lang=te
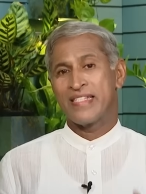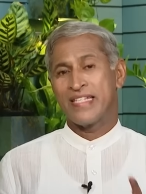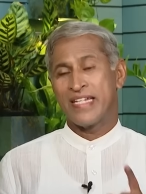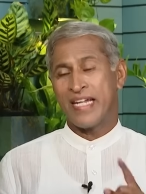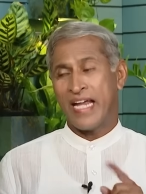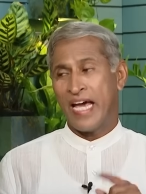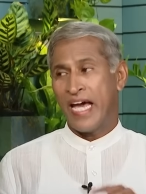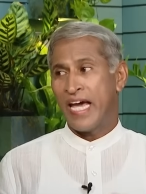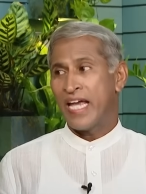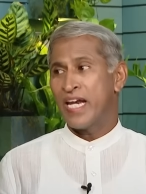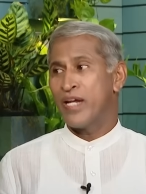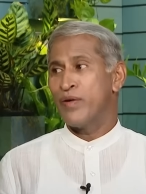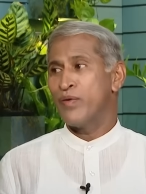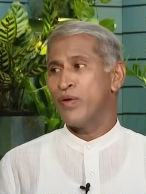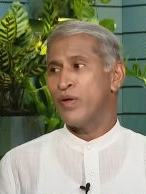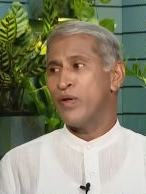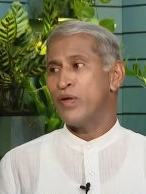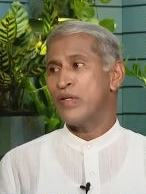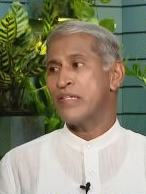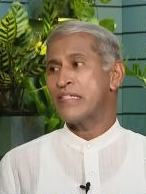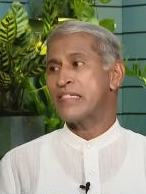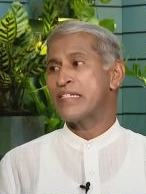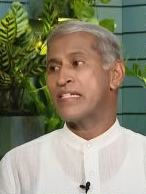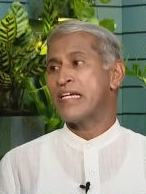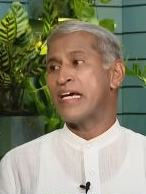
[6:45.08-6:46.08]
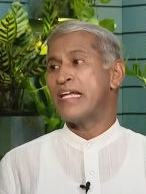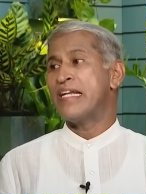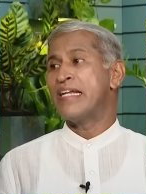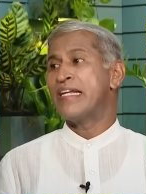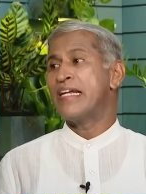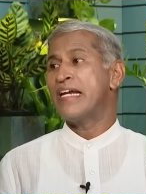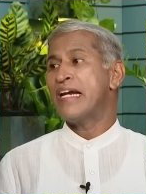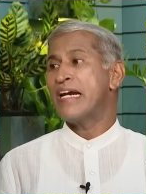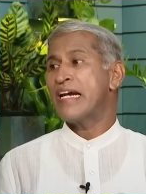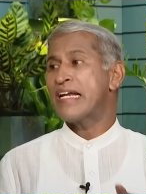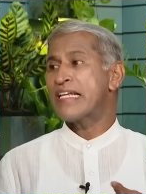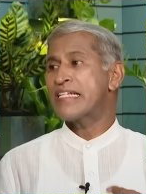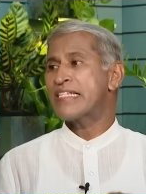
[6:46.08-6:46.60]
స్నానంలో
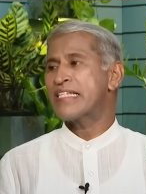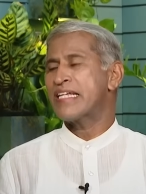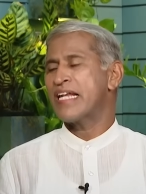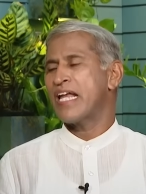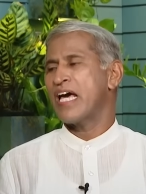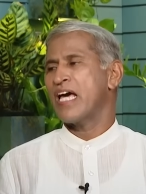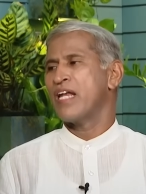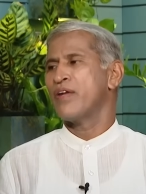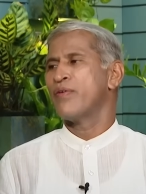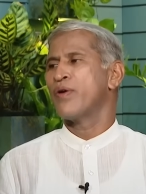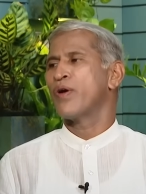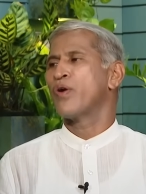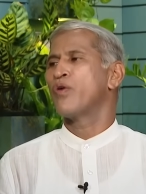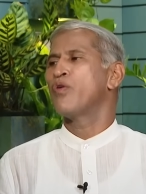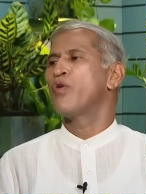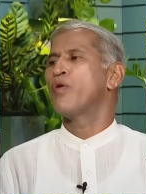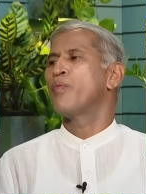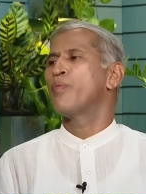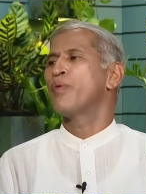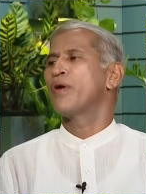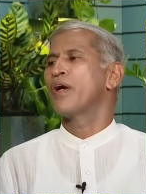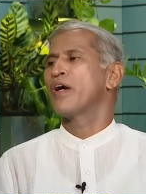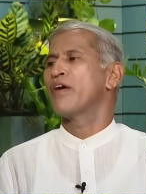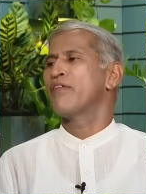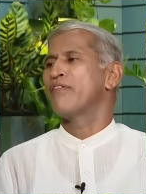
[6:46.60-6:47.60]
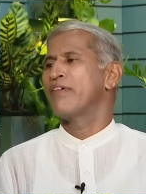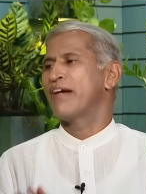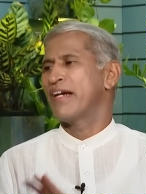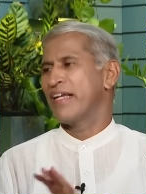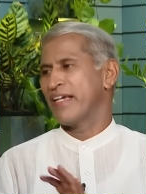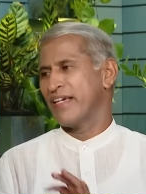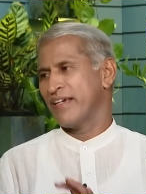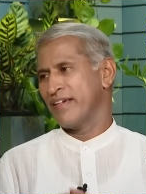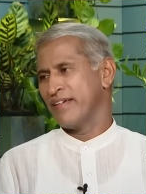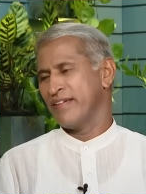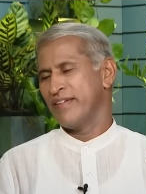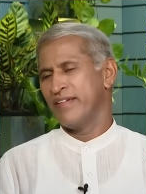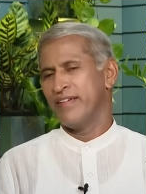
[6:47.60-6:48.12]
చన్నీళ్ళ స్నానం ఎక్కువ ఉపయోగం
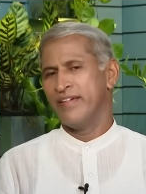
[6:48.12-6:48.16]
వీళ్ళకి